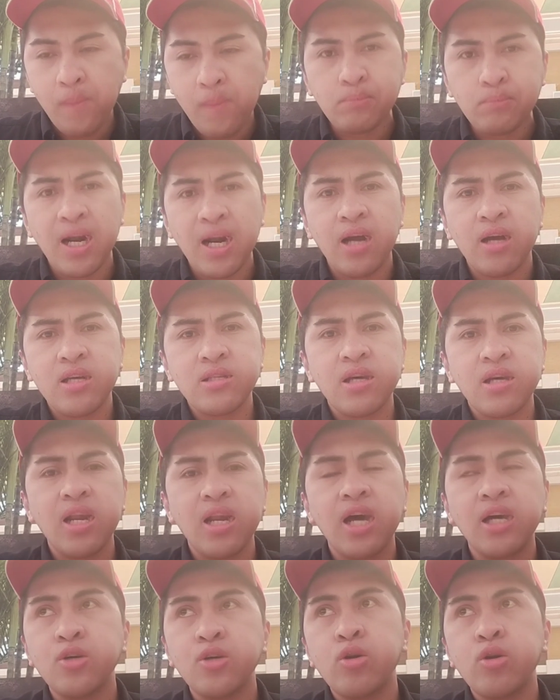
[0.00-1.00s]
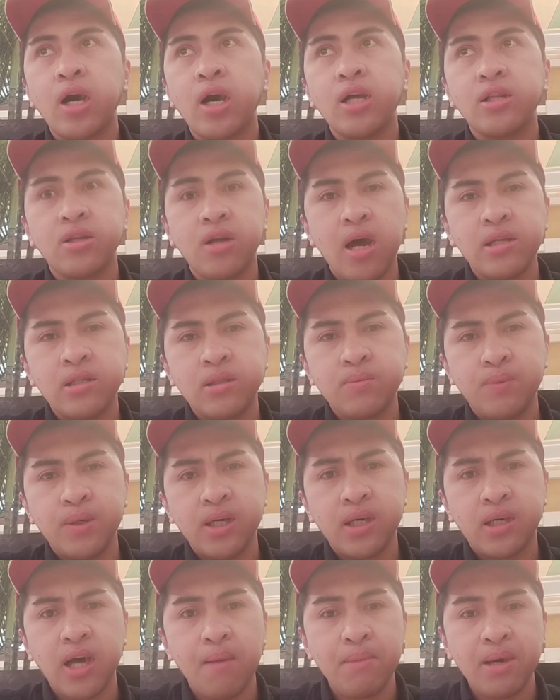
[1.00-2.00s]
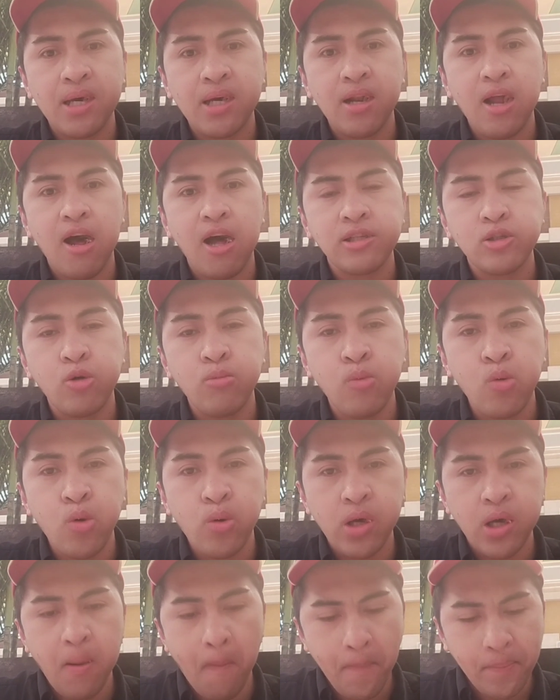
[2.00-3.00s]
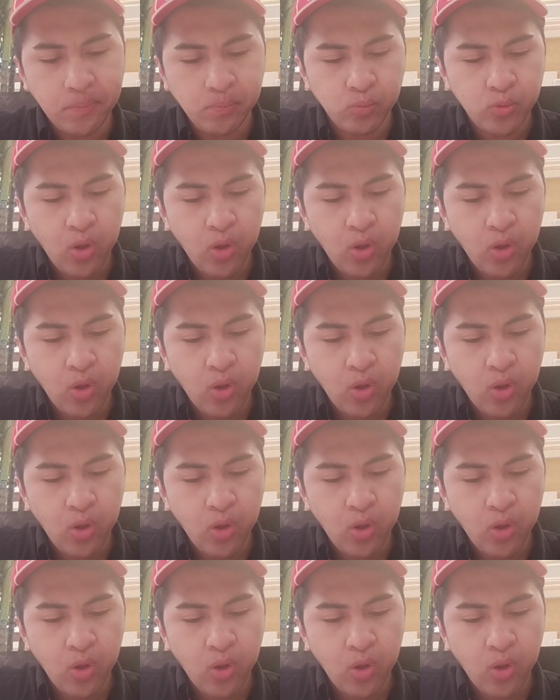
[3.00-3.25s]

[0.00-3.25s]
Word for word: pang isa lang yung nakatransfer kaming lahat umuwi